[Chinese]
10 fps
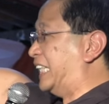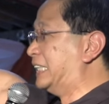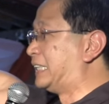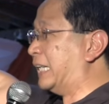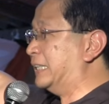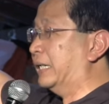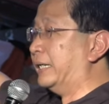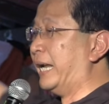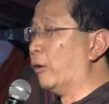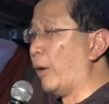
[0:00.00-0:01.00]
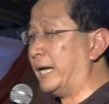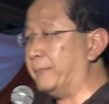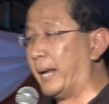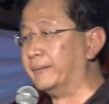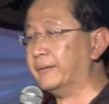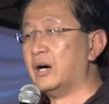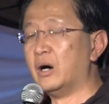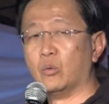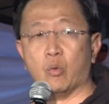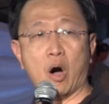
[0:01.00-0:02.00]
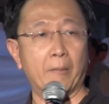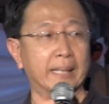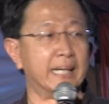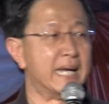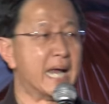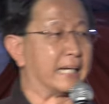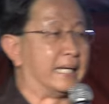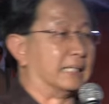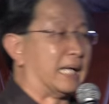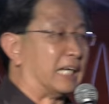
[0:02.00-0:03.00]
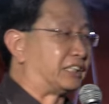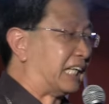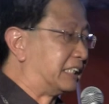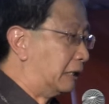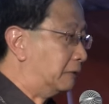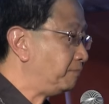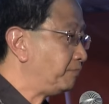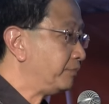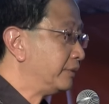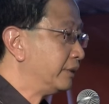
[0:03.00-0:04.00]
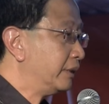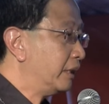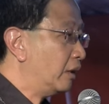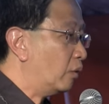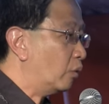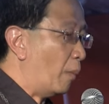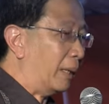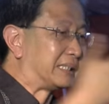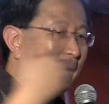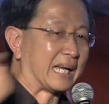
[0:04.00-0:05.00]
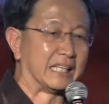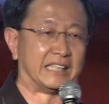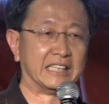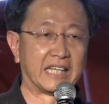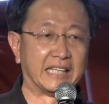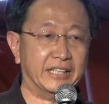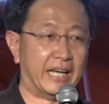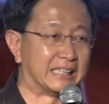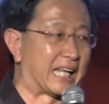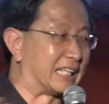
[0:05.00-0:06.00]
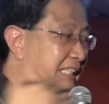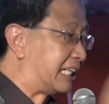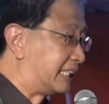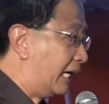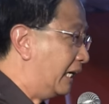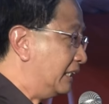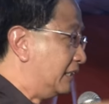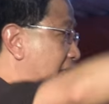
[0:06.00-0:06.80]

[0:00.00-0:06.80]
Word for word: 的行政议会里面，我们一样给他三个，我们三个行政议员，他三个，